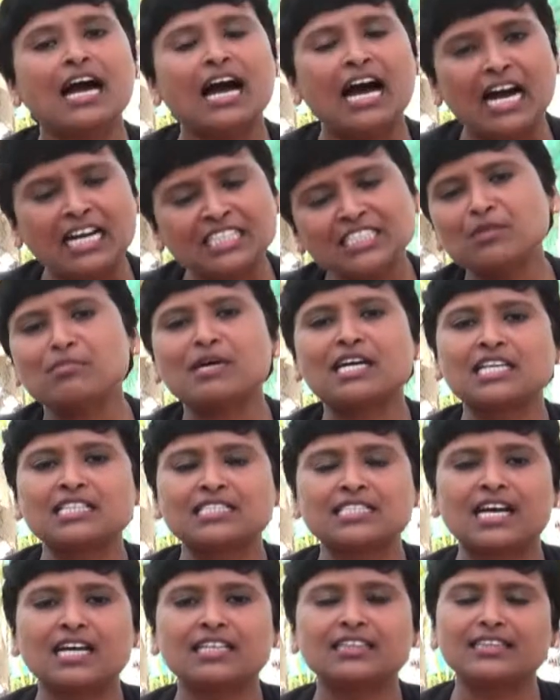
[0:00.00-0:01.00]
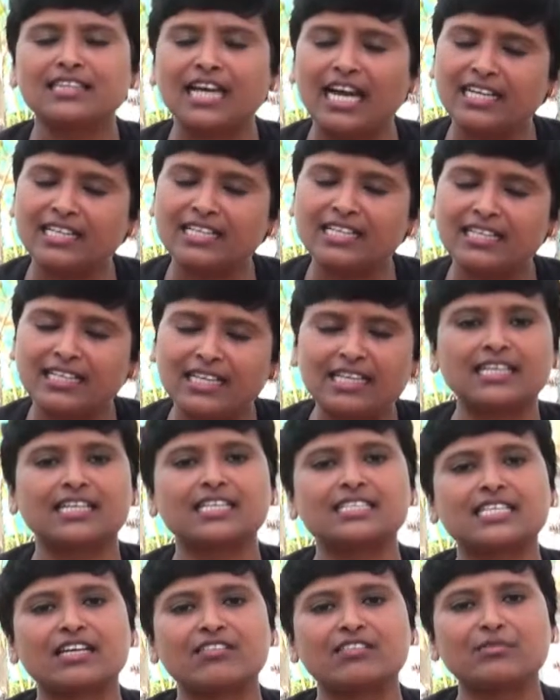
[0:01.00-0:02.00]
आज हमारे साथ
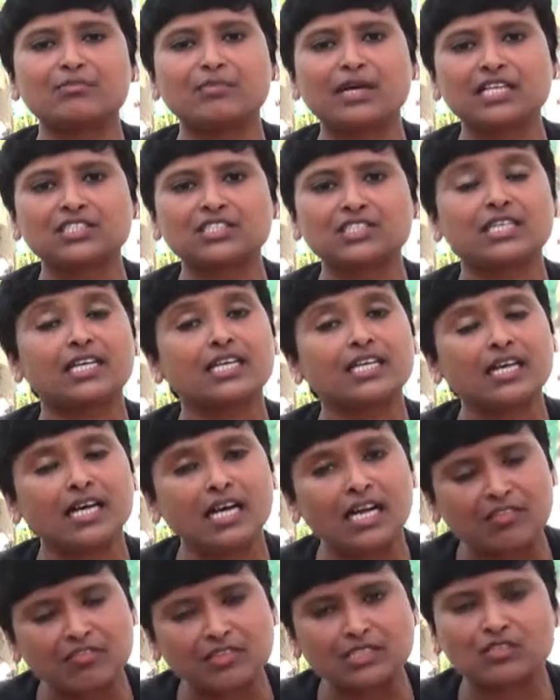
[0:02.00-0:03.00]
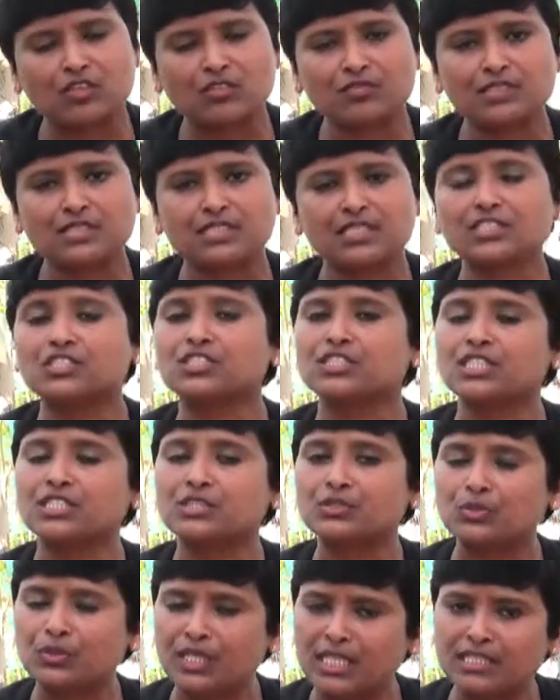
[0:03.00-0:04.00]
1987 बैच के आईएफएस ऑफिसर श्री
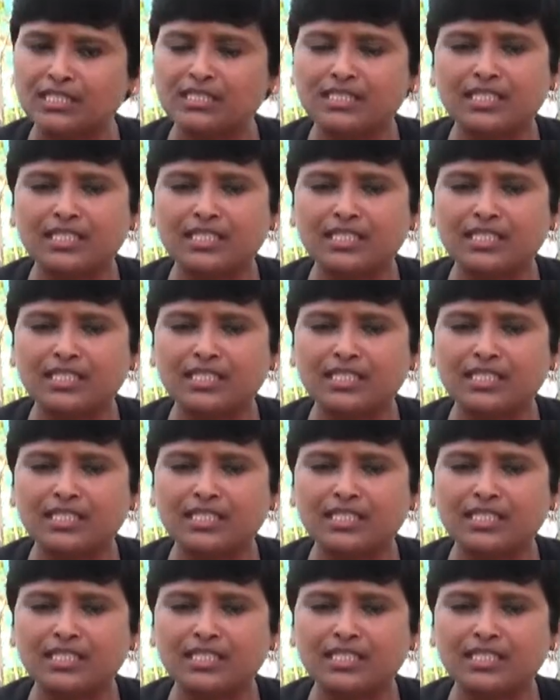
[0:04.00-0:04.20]
सुरेंद्र